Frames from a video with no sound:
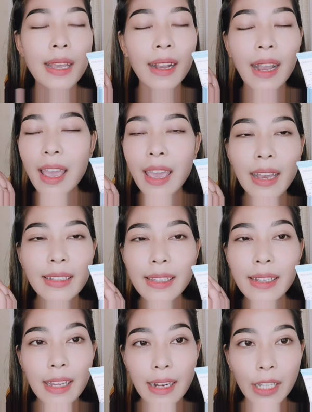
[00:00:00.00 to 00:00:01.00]
kayak
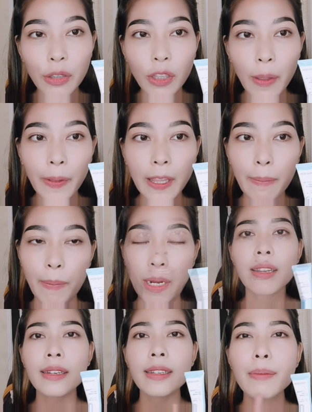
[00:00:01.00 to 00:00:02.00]
seger gitu
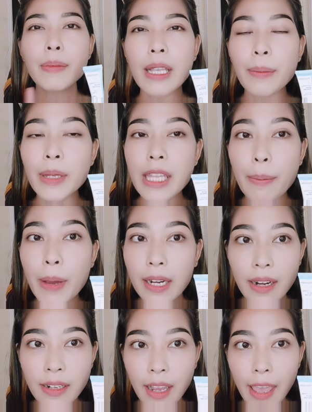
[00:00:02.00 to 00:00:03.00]
teman-teman dan dia bisa
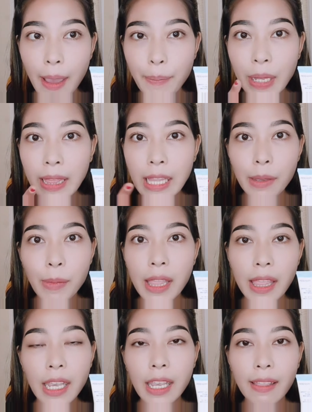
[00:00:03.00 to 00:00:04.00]
menyamarkan kayak
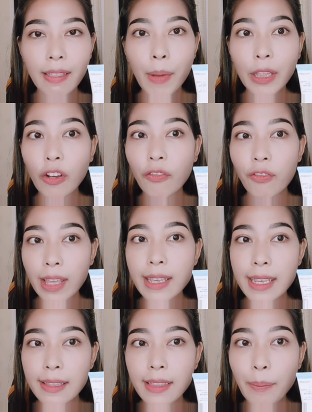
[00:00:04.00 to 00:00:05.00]
bintik-bintik hitam atau
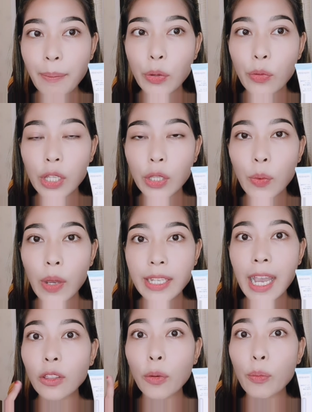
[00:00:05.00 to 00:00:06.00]
flek hitam di kulit
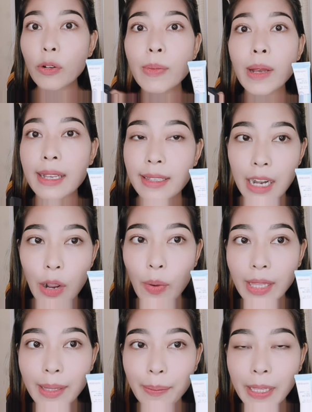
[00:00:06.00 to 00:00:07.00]
wajah ataupun bekas
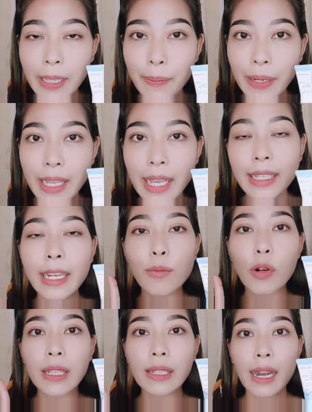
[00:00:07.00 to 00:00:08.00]
jerawat teman-teman ya jadi
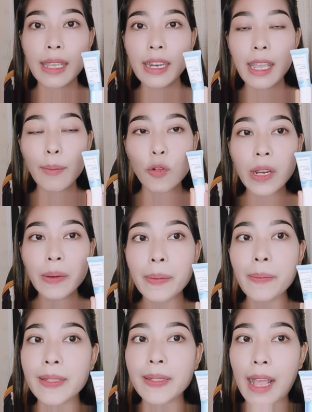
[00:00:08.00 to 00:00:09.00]
buat kalian yang mungkin
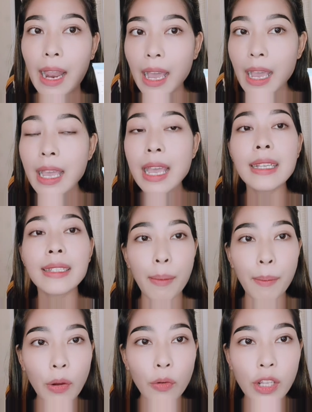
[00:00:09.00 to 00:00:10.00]
bermasalah
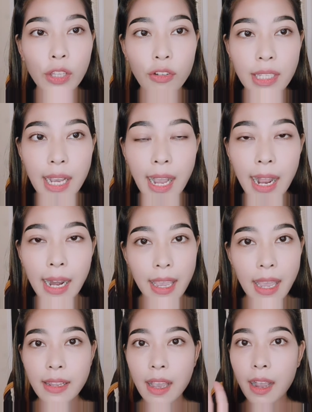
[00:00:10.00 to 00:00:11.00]
sama kulit wajah
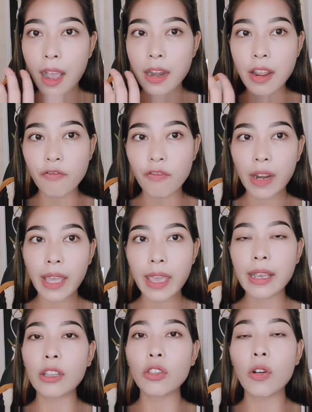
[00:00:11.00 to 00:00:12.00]
kalian yang ada
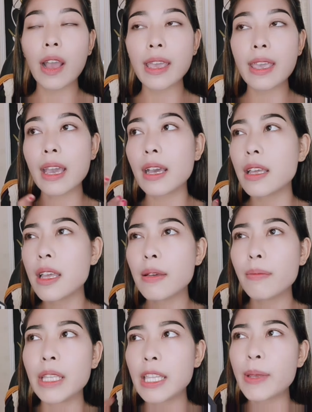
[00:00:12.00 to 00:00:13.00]
flek atau kayak
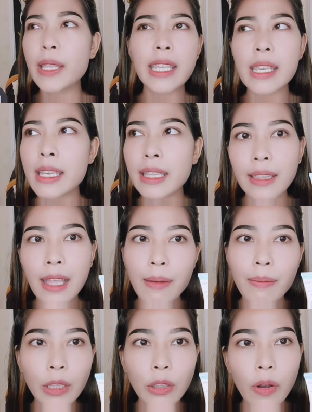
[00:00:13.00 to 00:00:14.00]
bintik-bintik
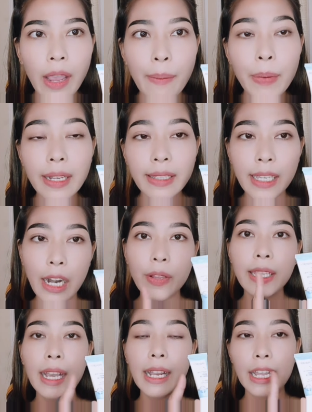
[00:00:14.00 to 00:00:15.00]
hitam atau kayak bekas
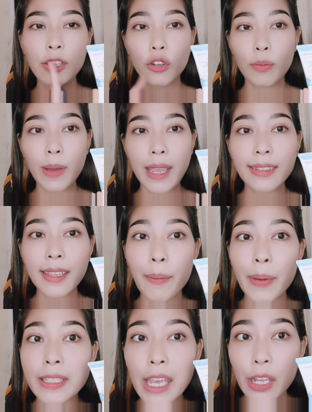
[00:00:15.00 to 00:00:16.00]
jerawat nih kalian cobain
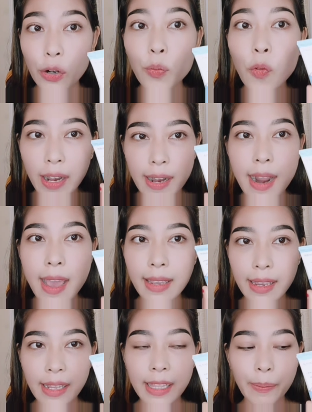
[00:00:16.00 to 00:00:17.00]
sama serum Wardah
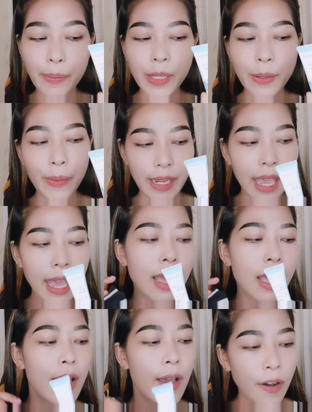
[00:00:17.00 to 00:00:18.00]
ini teman-teman ya
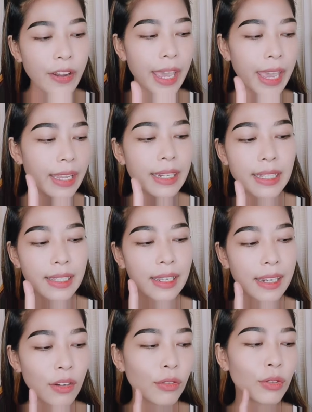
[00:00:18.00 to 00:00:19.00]
oke okay, di
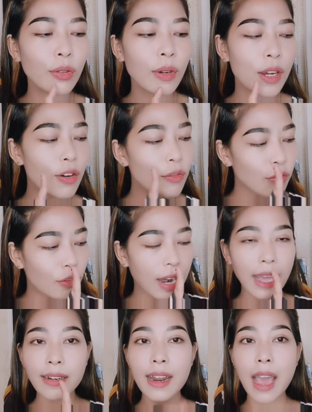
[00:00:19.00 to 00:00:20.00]
sini untuk
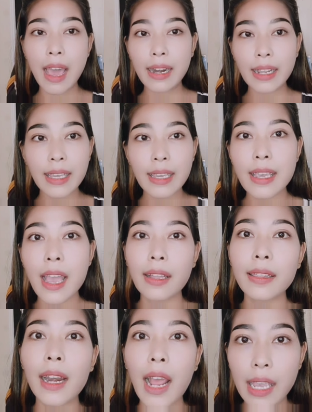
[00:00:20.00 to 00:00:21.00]
keunggulan dari
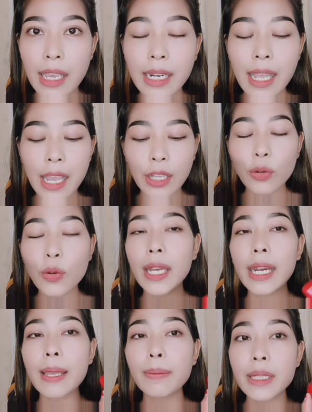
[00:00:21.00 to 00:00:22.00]
yang terakhir yaitu
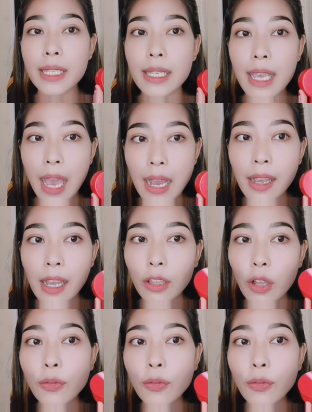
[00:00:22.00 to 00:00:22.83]
krim siang atau